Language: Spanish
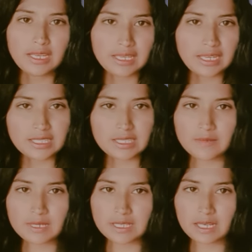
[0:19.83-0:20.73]
y que el
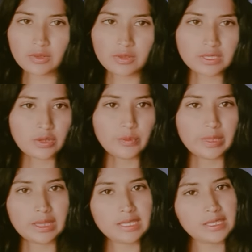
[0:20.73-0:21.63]
Chivas ya no es
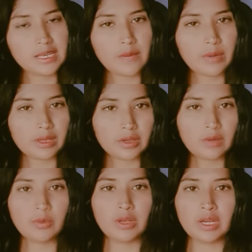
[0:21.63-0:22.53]
competencia y ha perdido
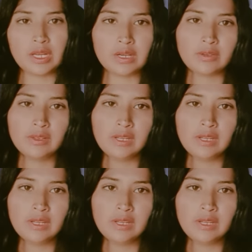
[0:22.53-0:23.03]
el poderío.